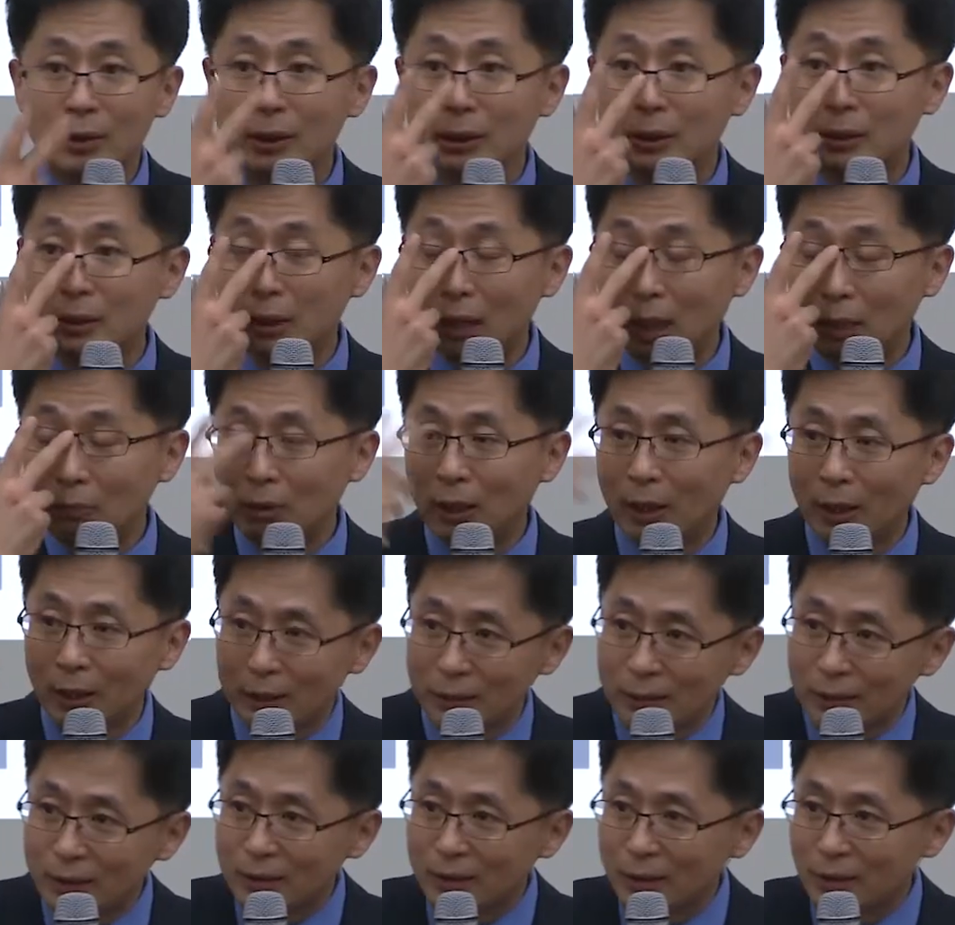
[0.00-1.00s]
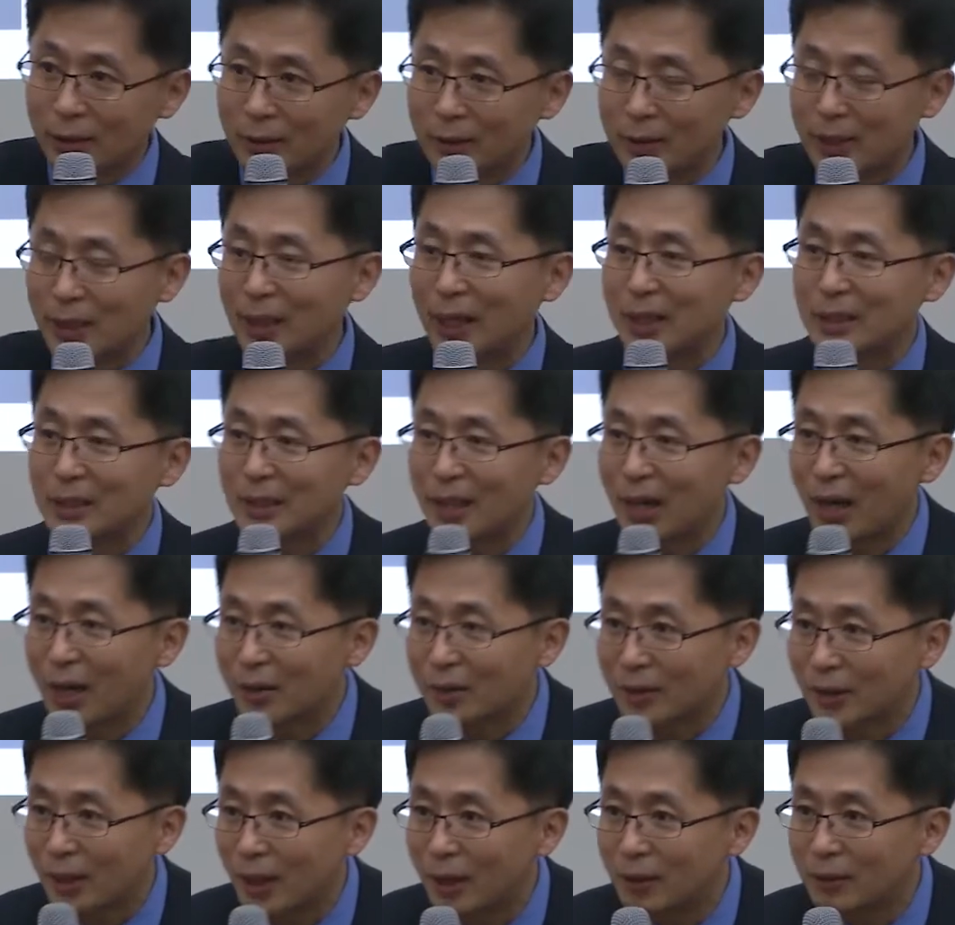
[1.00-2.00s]
그게 아마 제가
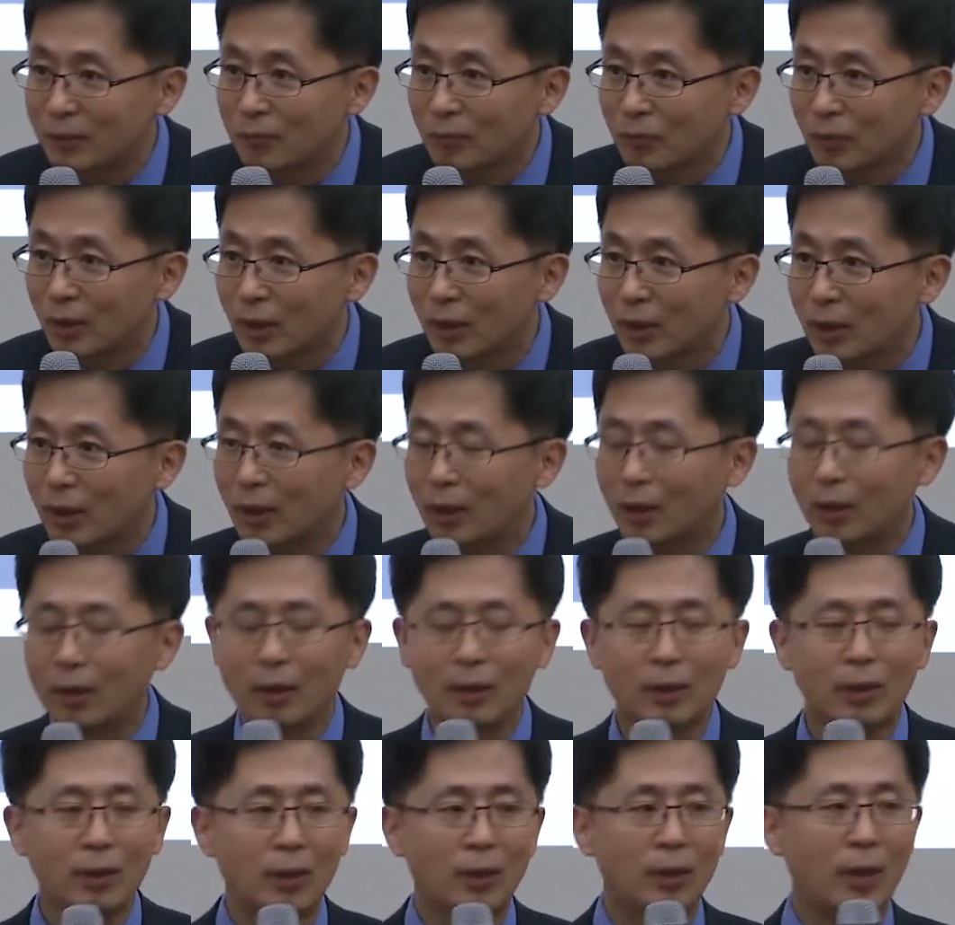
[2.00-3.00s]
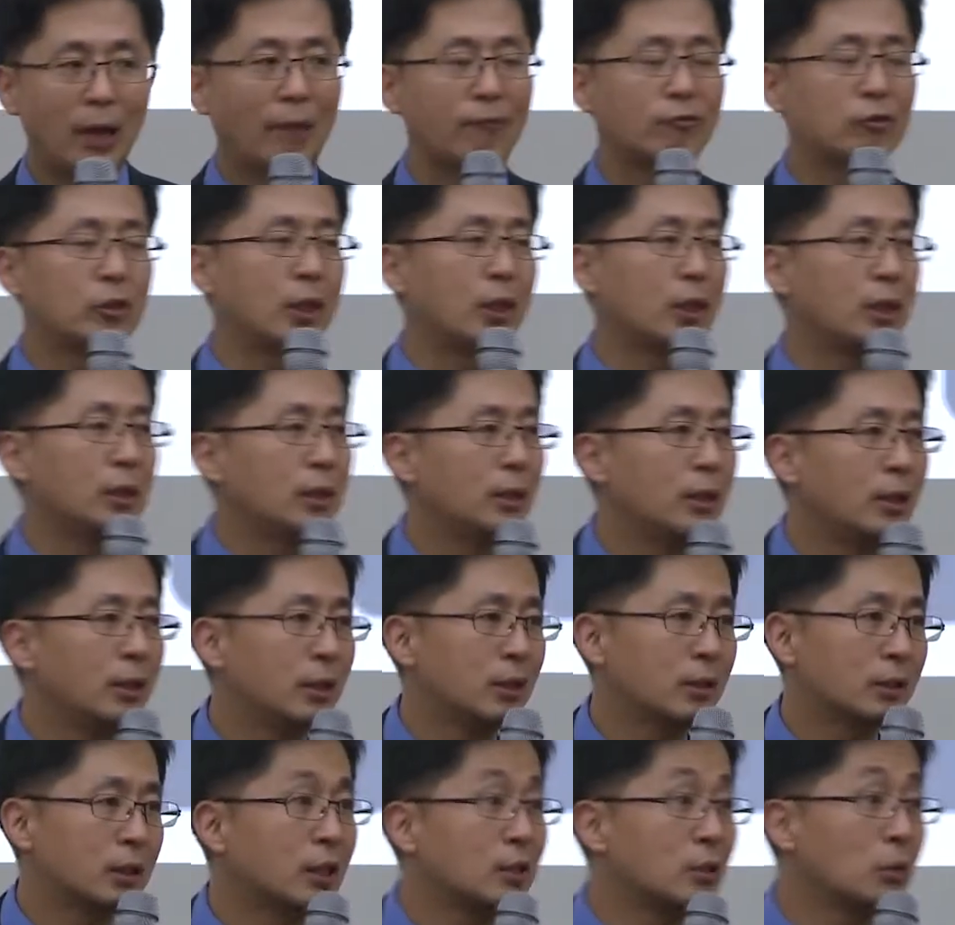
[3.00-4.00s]
이해하는 한 에프티에이
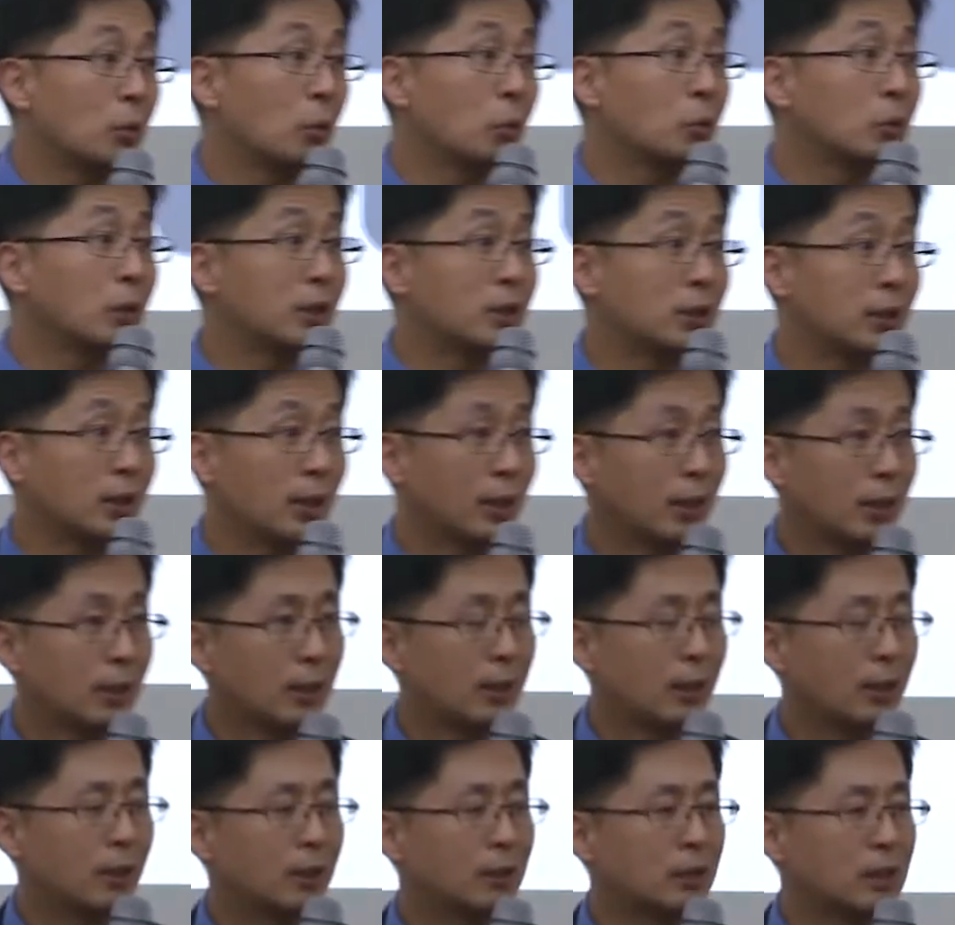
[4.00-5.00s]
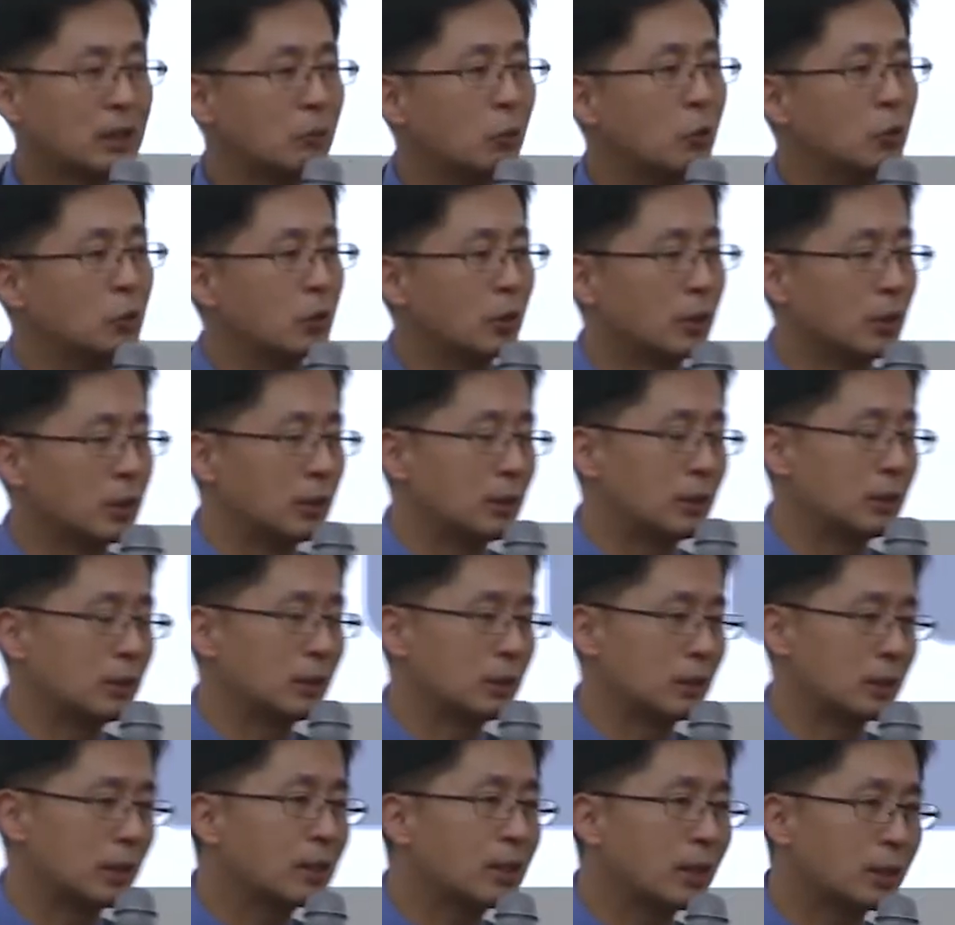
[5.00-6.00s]
찬성론자들의 기본적인
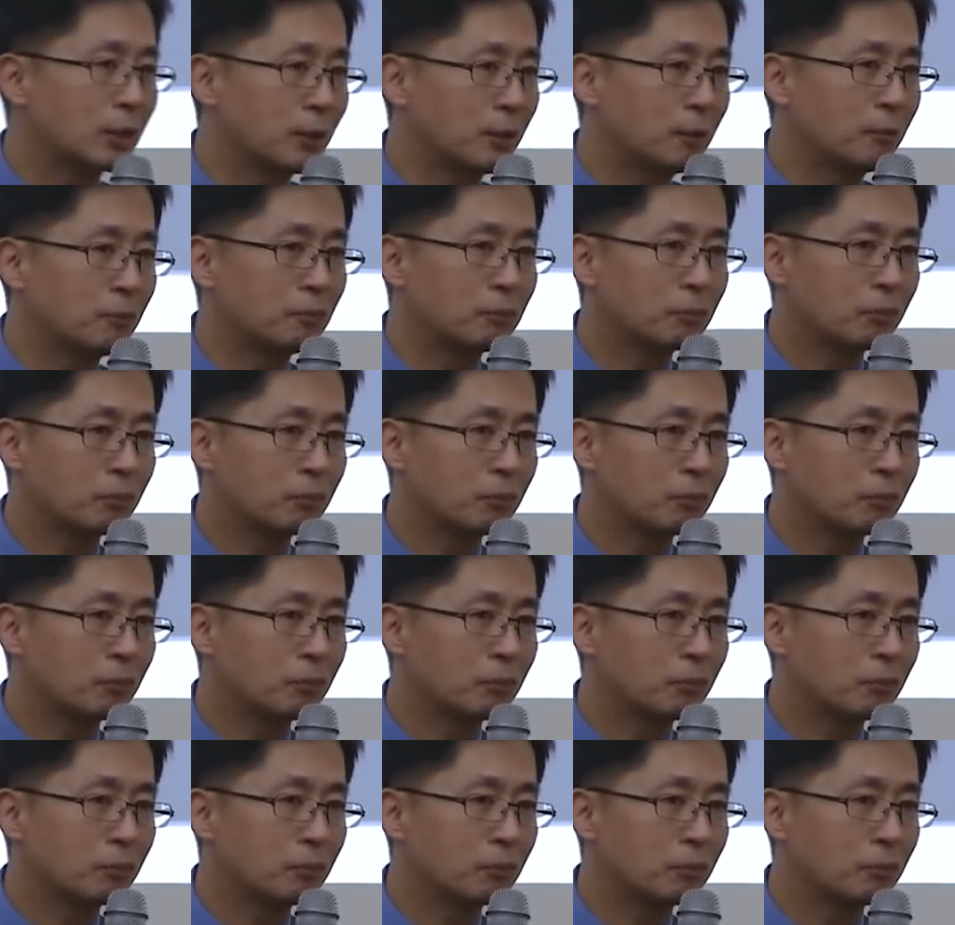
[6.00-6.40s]
생각이에요.